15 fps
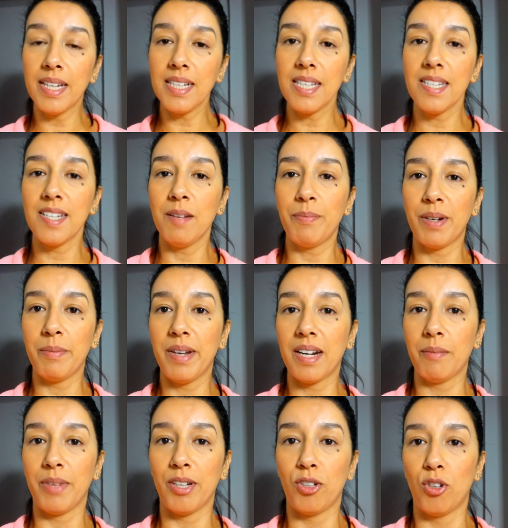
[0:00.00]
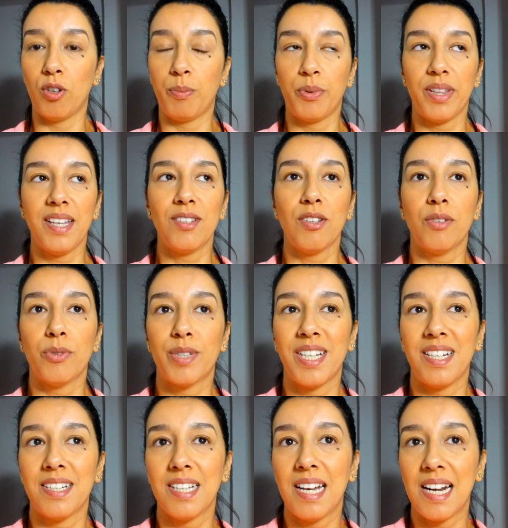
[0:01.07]
Ese es el primer remedio, lo puedes
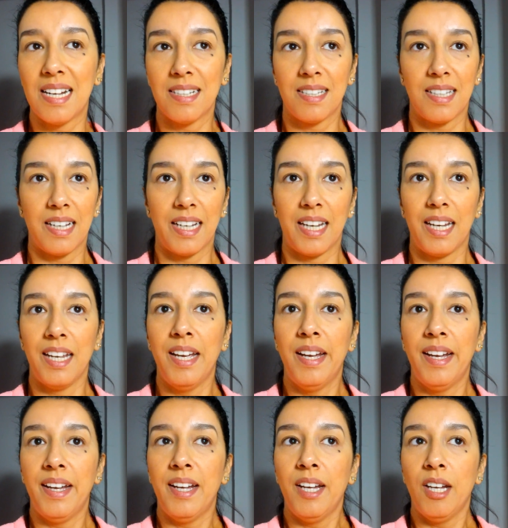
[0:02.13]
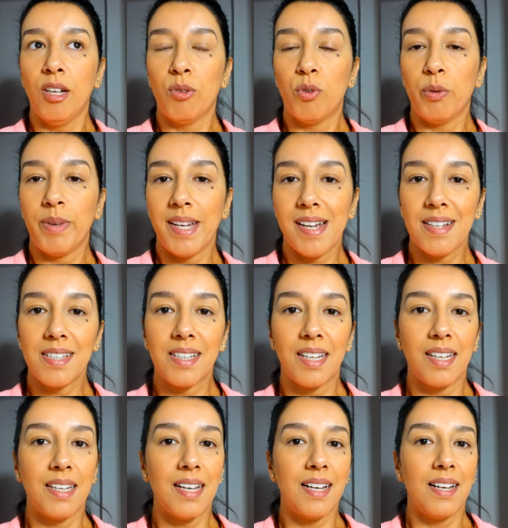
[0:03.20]
utilizar hasta que tú veas
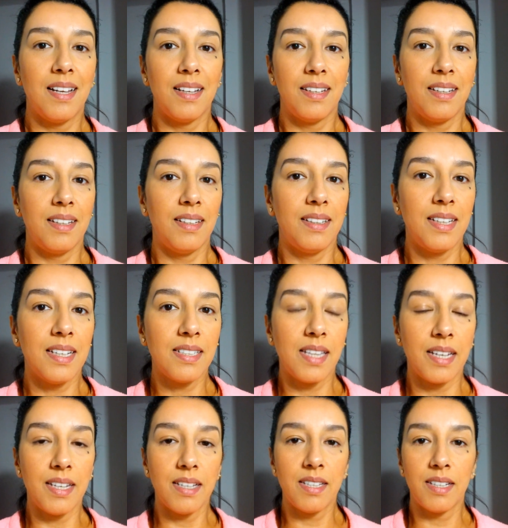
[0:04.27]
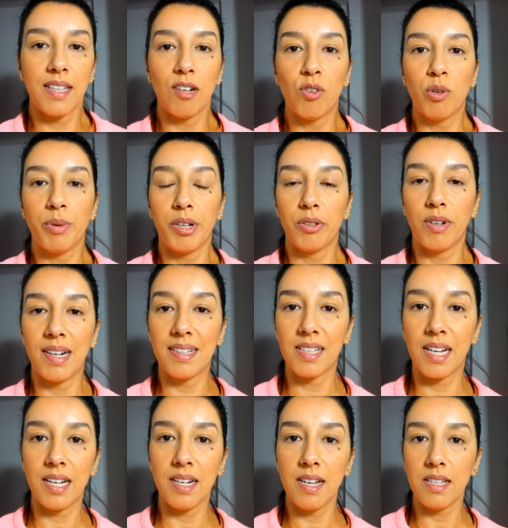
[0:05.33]
que ya, ya está, ya se te han cubrido
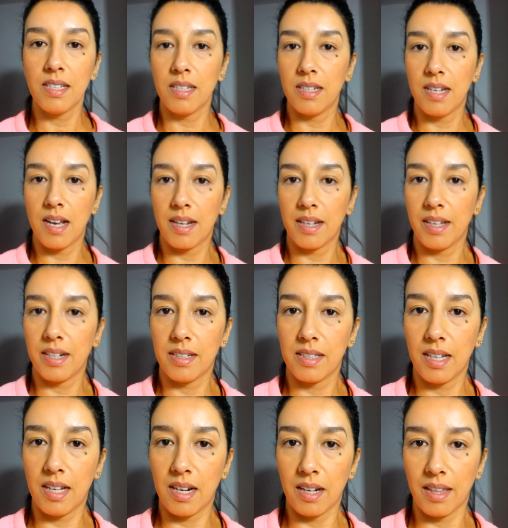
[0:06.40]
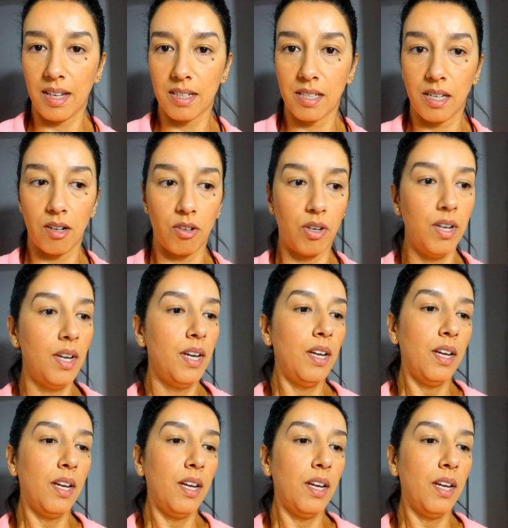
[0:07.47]
las canas y ya quieres dejar de hacerlo.